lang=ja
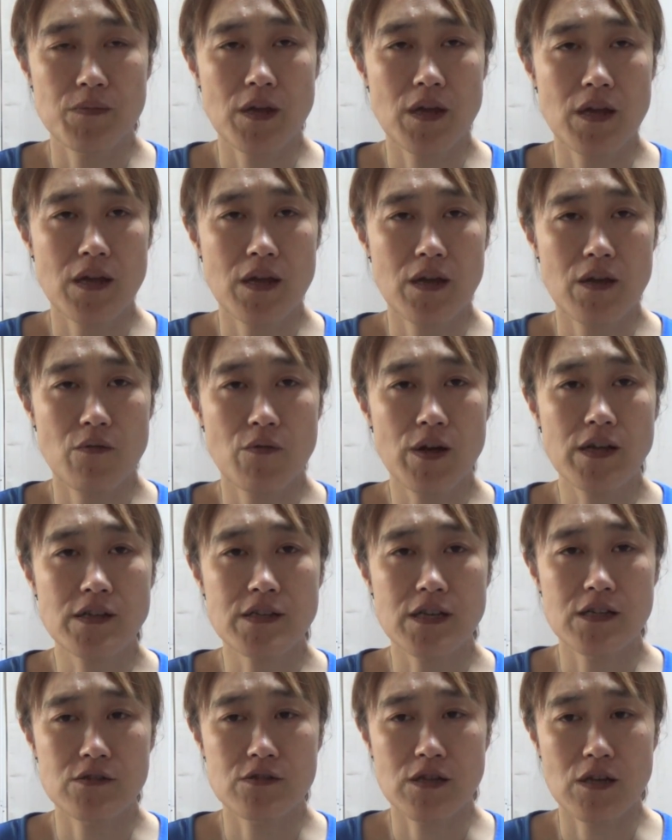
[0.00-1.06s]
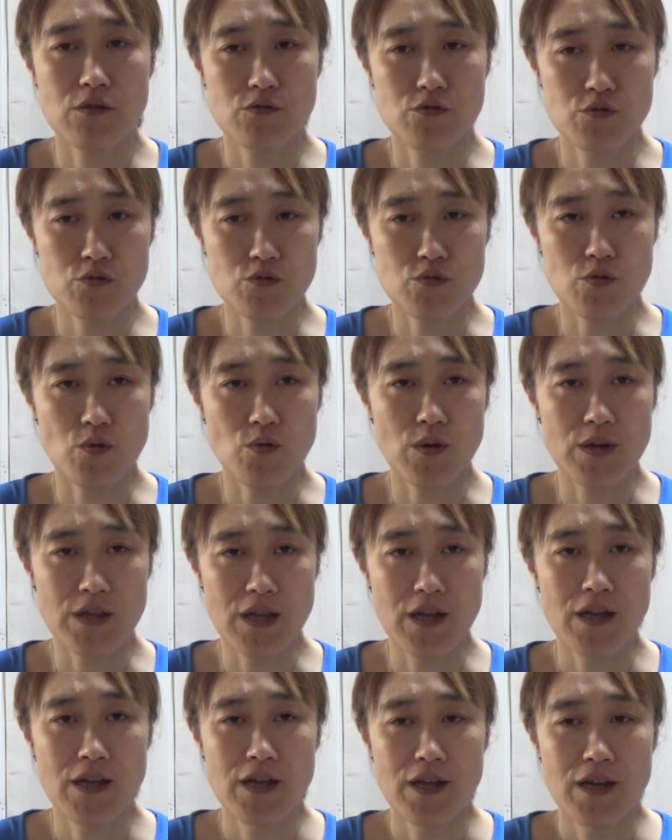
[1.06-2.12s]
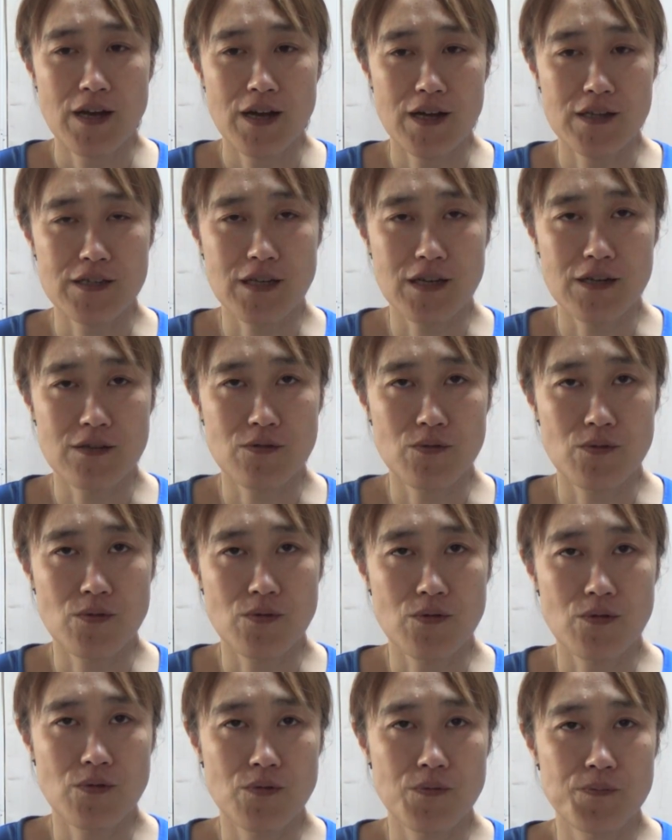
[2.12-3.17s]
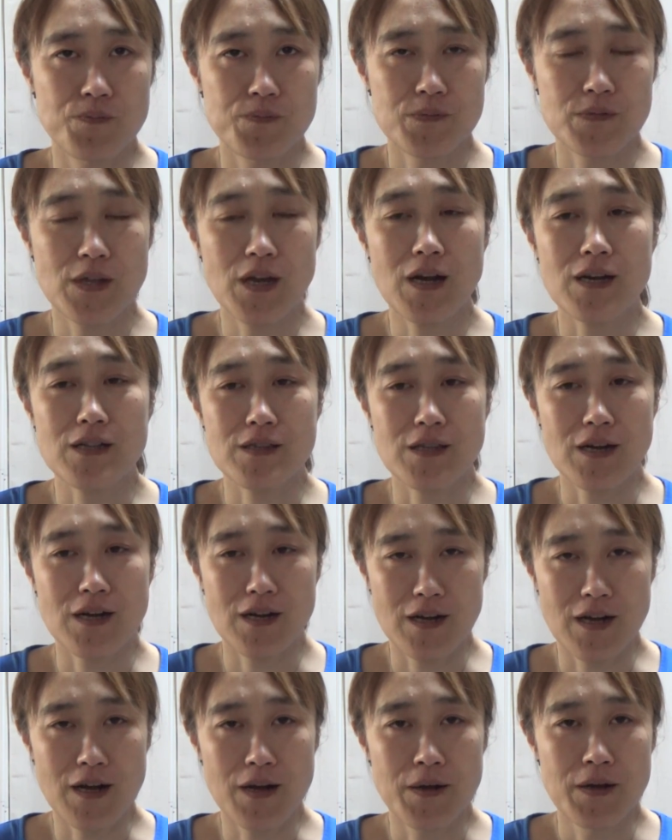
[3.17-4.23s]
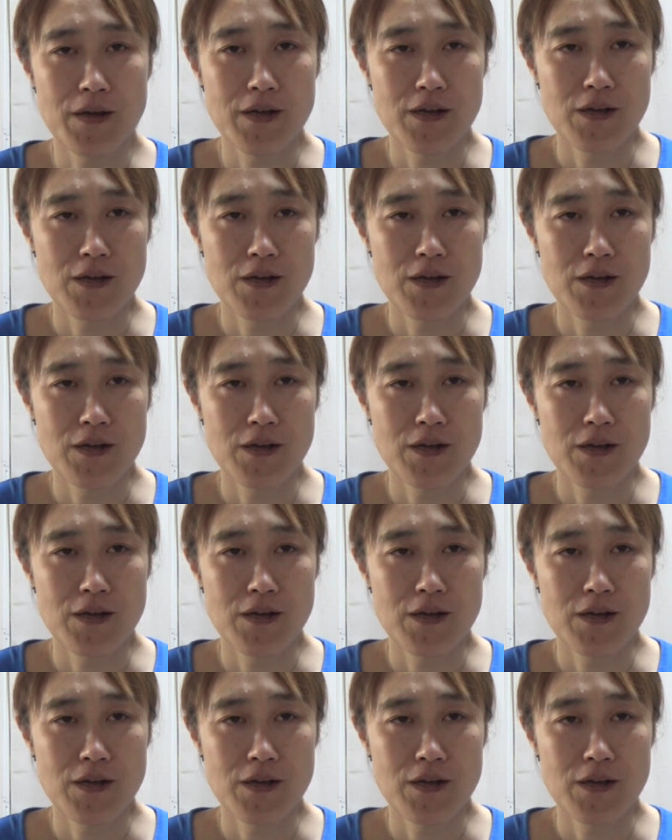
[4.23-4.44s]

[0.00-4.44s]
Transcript: で、お野菜つける重曹はね、あっちゃん、あのなかったから、